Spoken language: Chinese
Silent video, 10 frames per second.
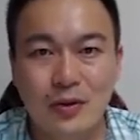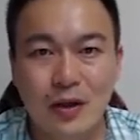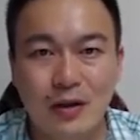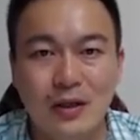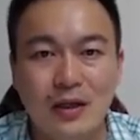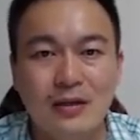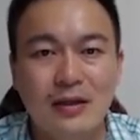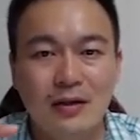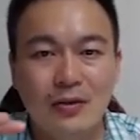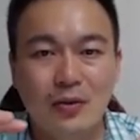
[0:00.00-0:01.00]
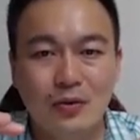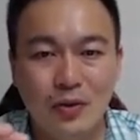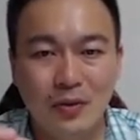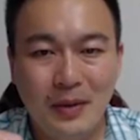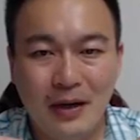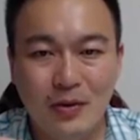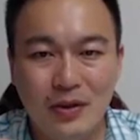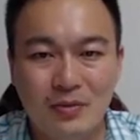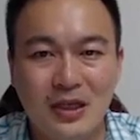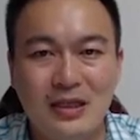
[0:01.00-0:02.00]
好，那我如果把我
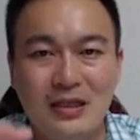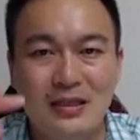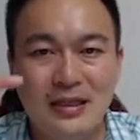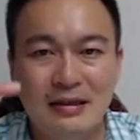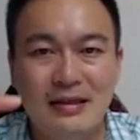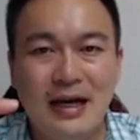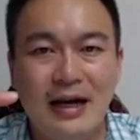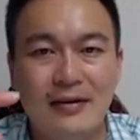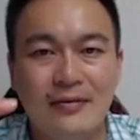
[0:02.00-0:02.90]
的面积增大，